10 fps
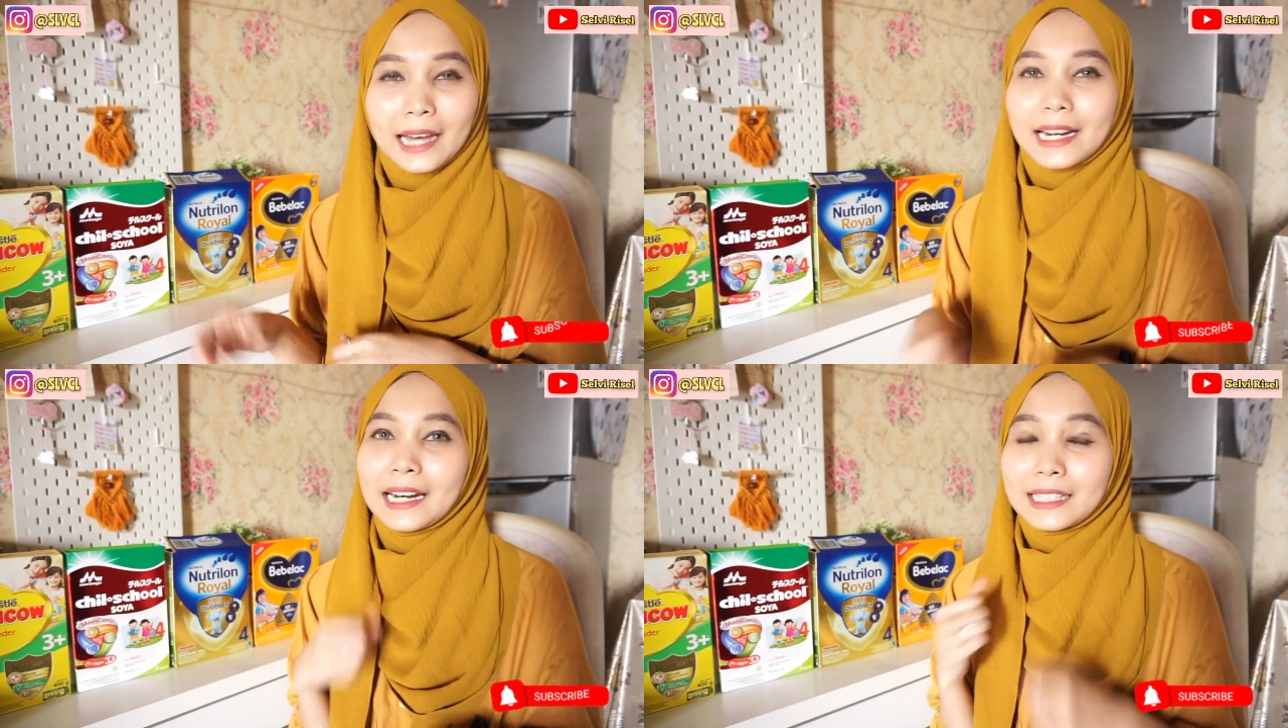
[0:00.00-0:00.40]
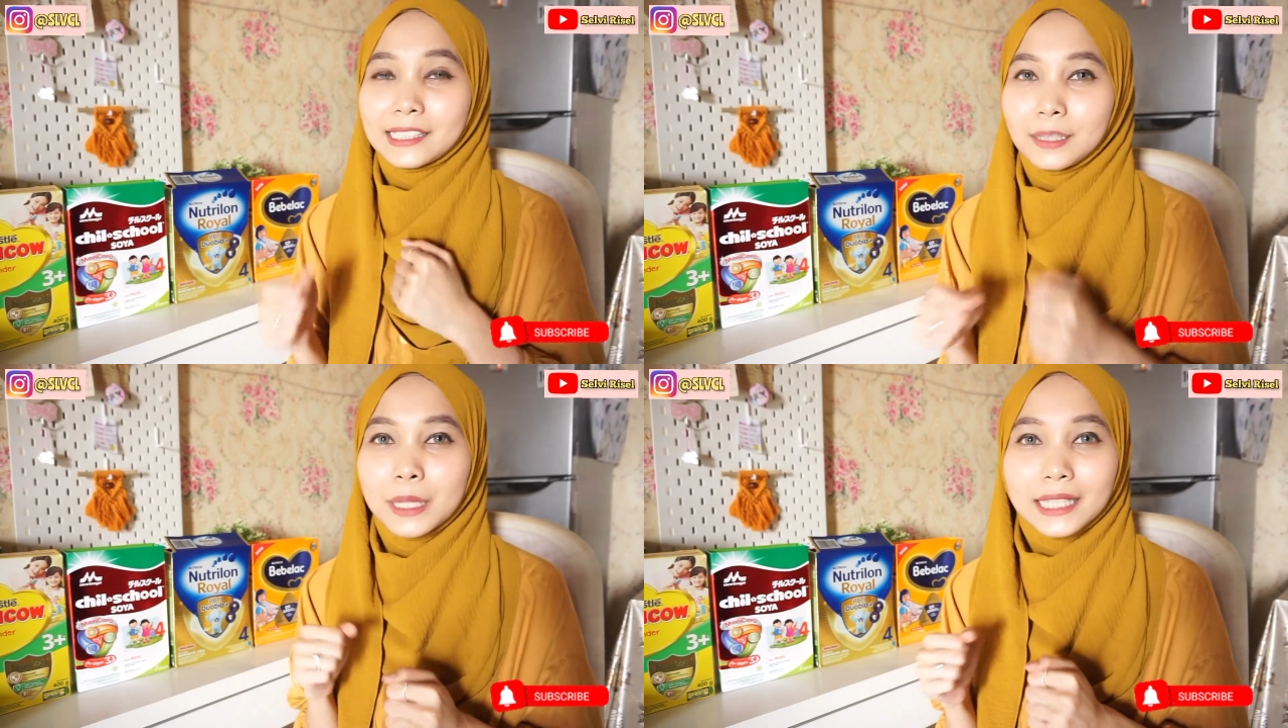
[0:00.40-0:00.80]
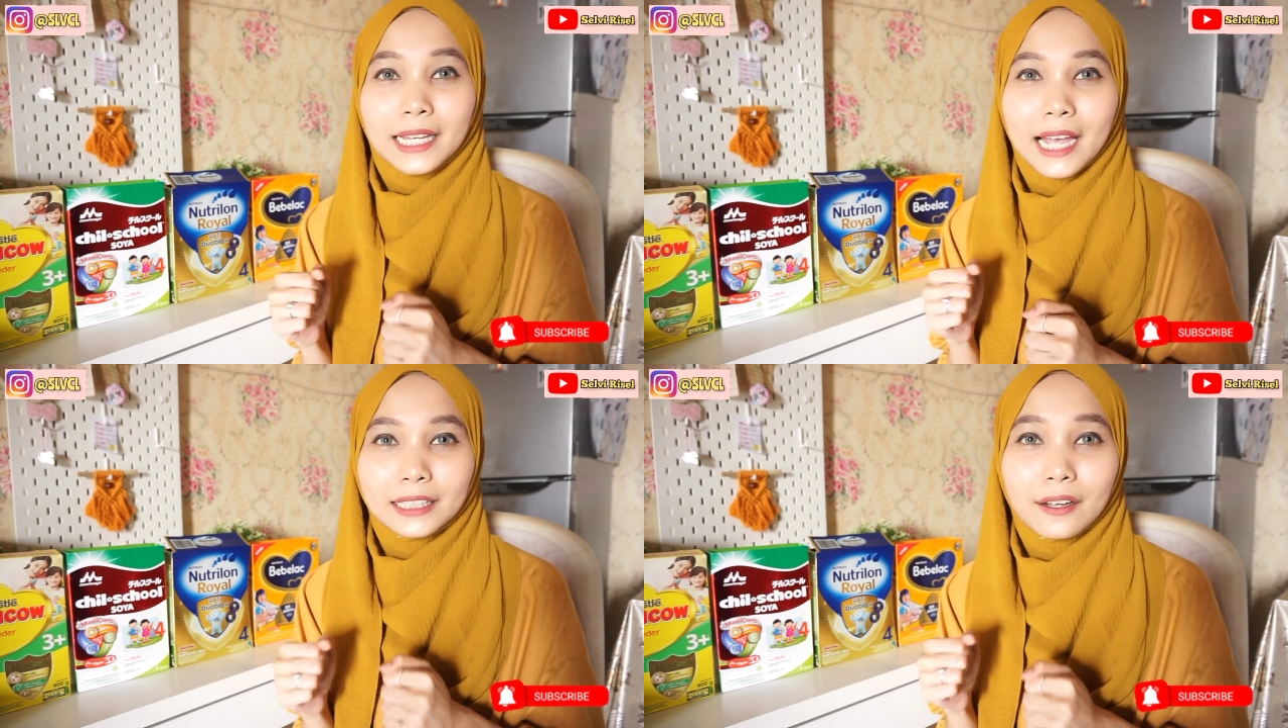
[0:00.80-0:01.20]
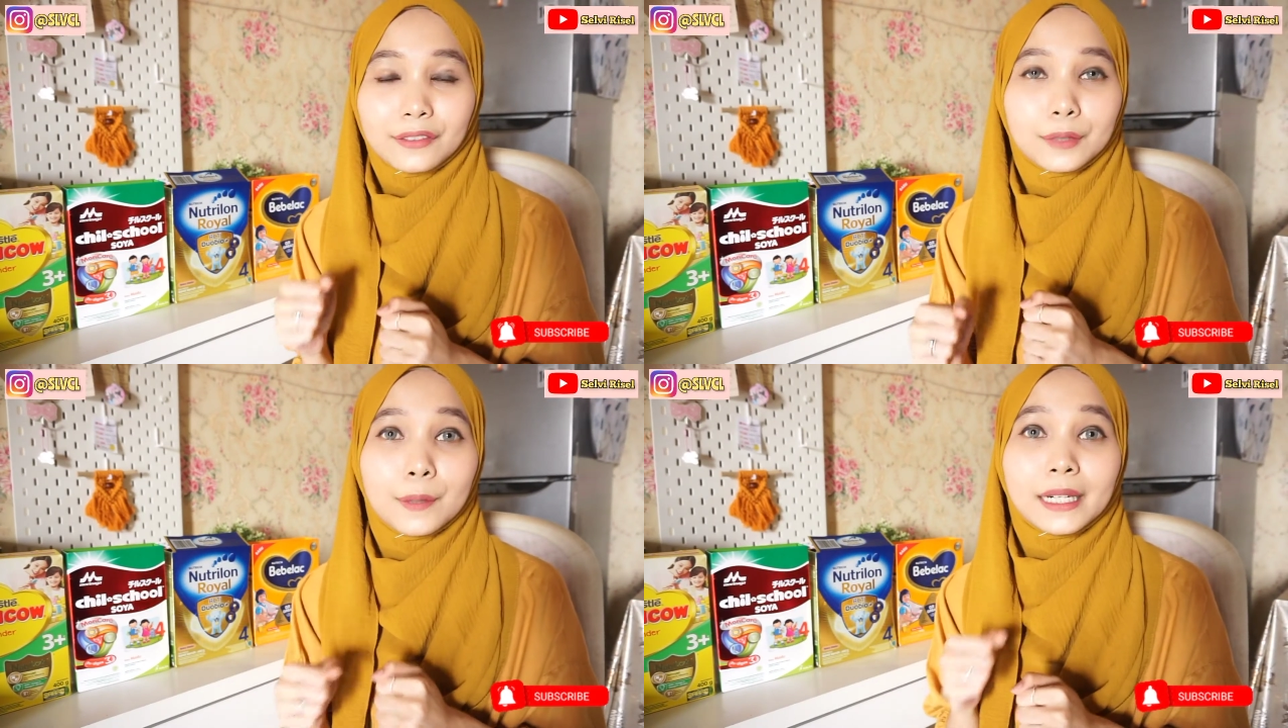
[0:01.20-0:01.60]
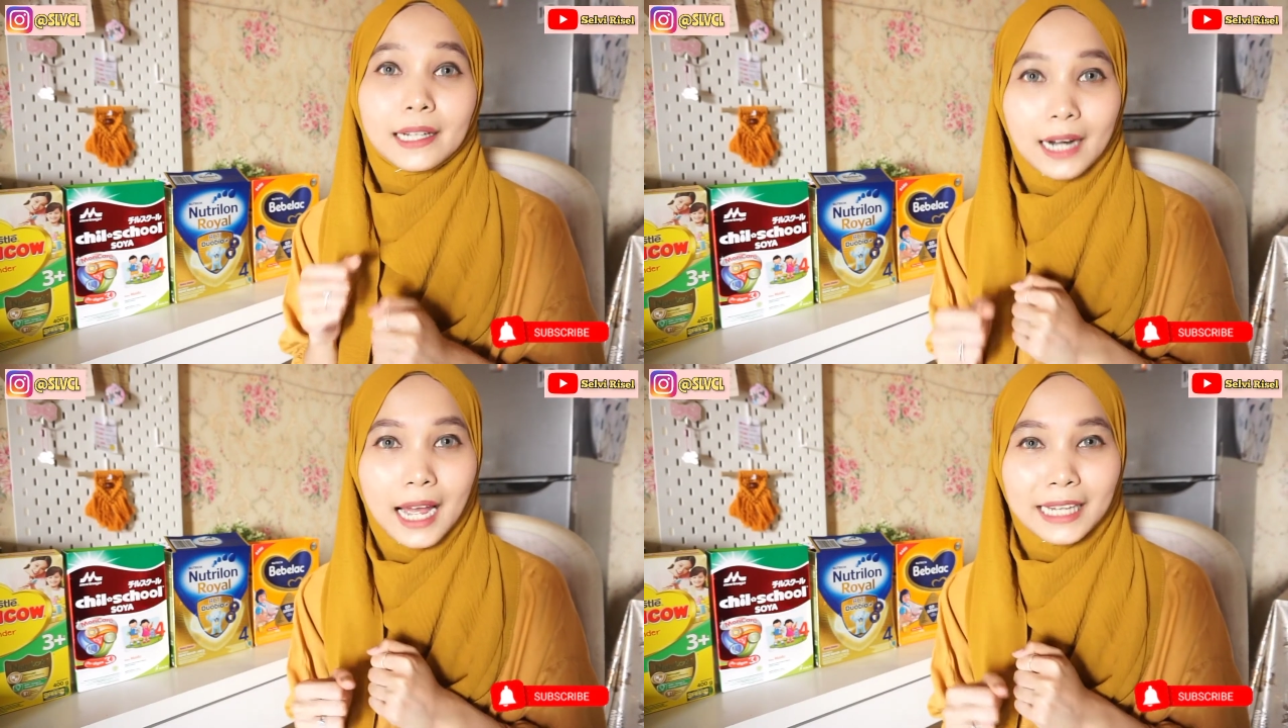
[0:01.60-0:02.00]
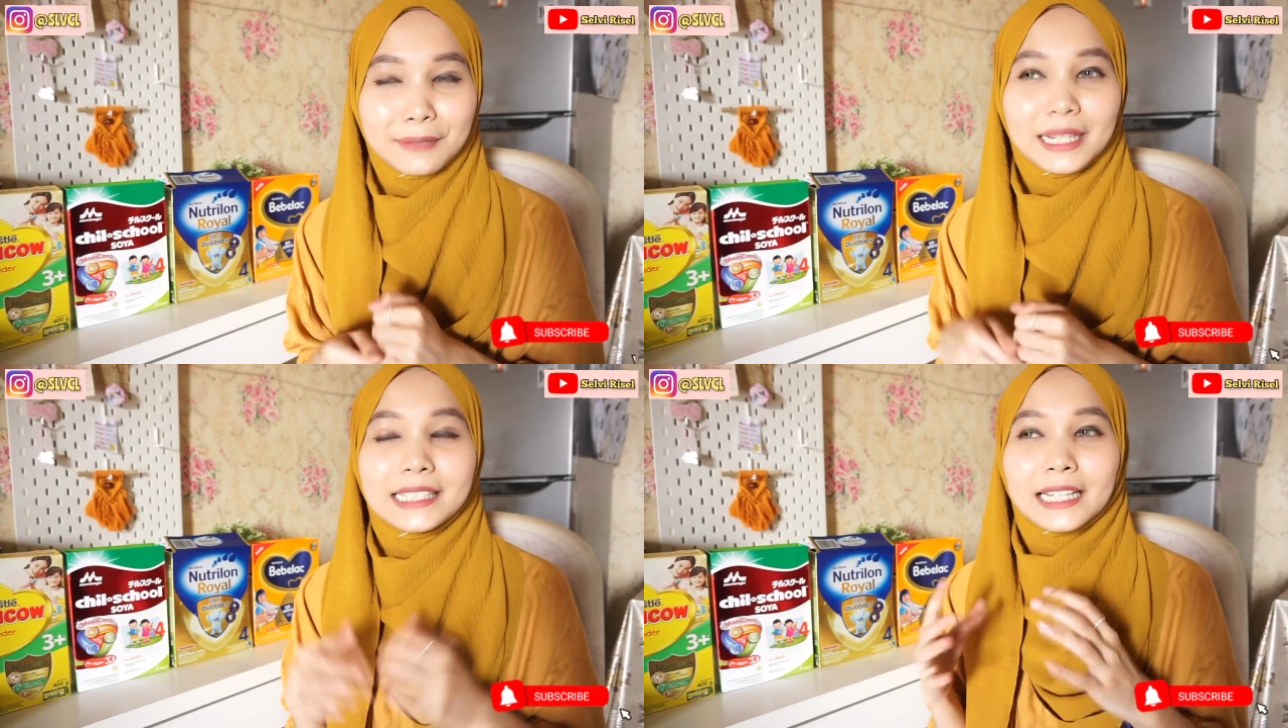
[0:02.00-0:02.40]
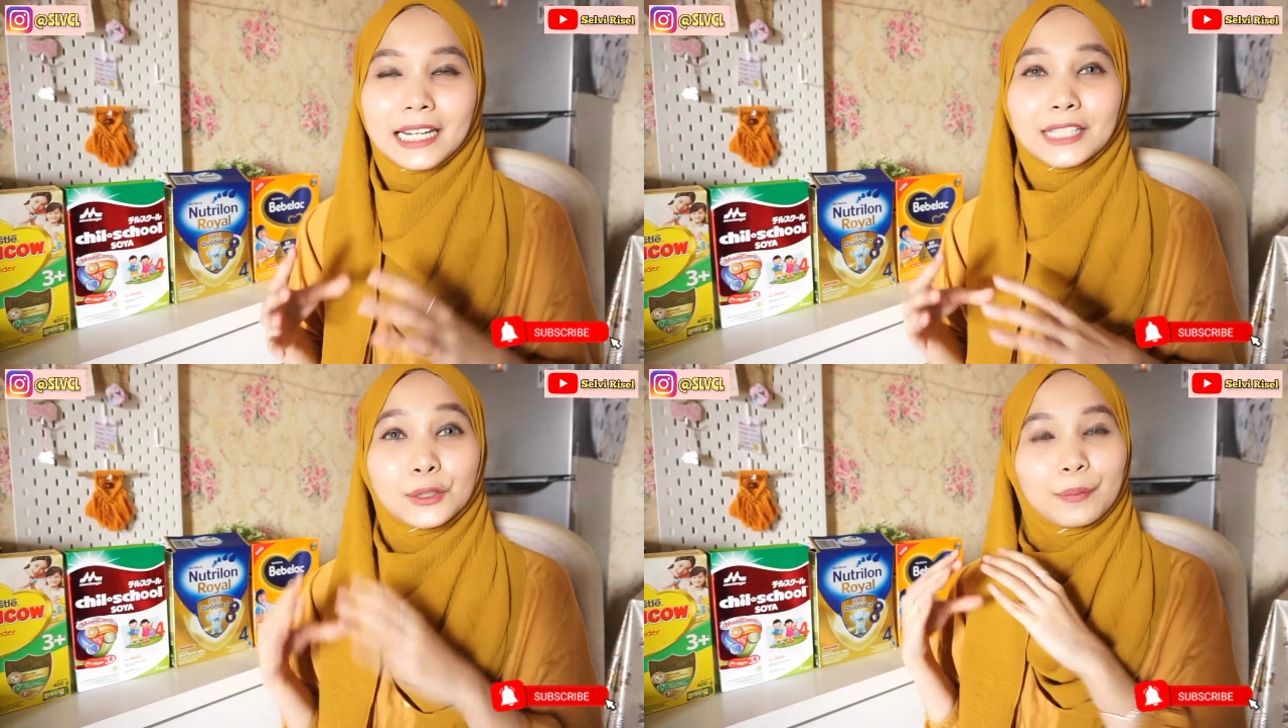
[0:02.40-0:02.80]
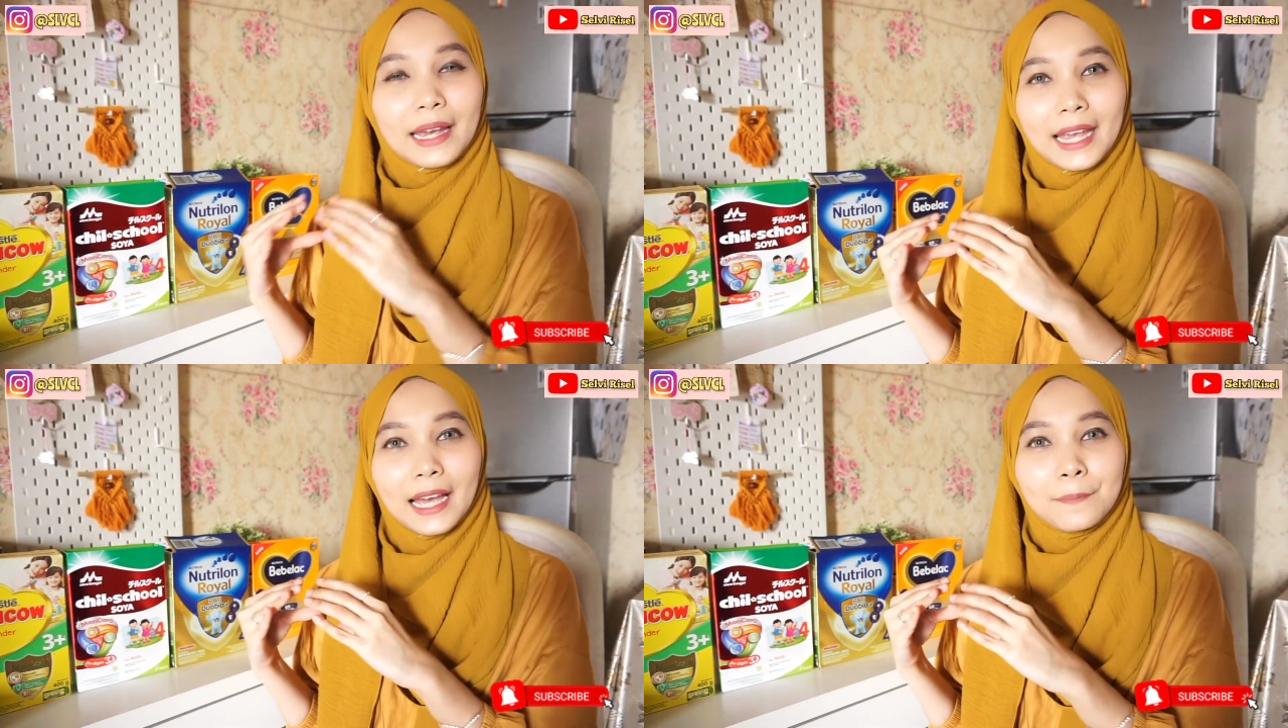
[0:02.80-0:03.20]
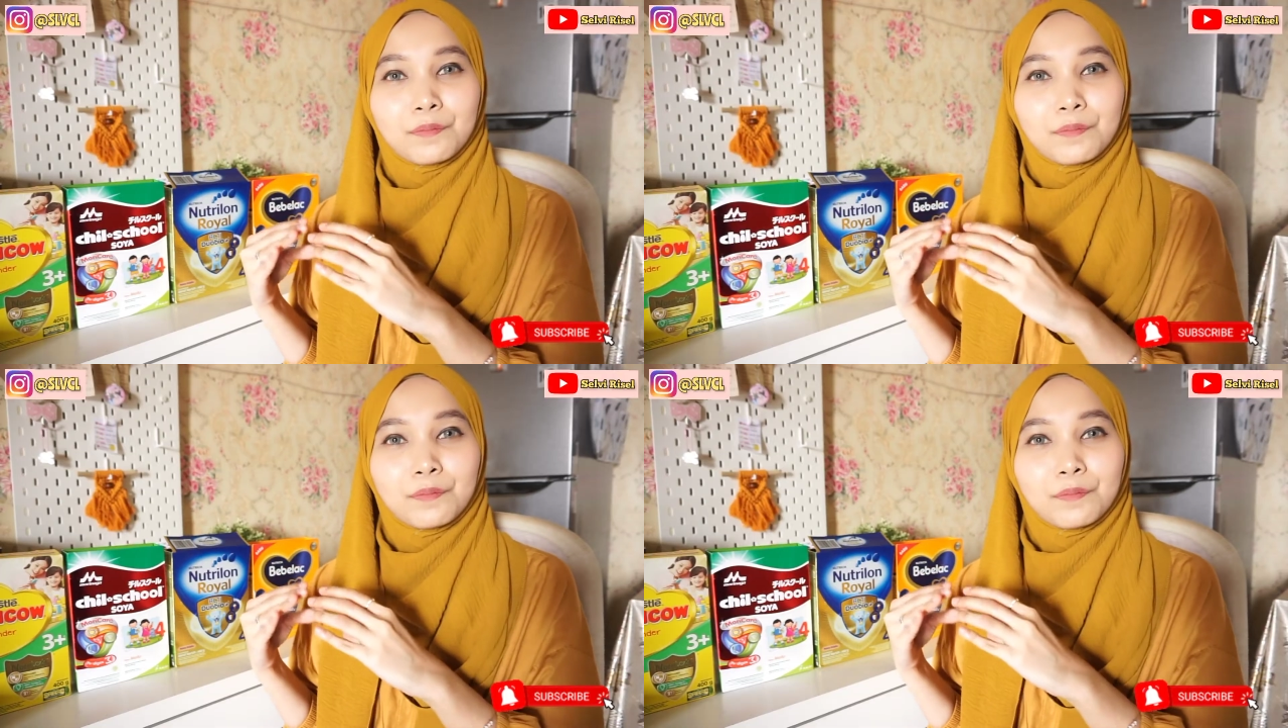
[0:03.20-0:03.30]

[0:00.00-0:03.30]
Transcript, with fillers: Karena anak kecil biasa lagi aktif-aktifnya bergerak, gimana caranya supaya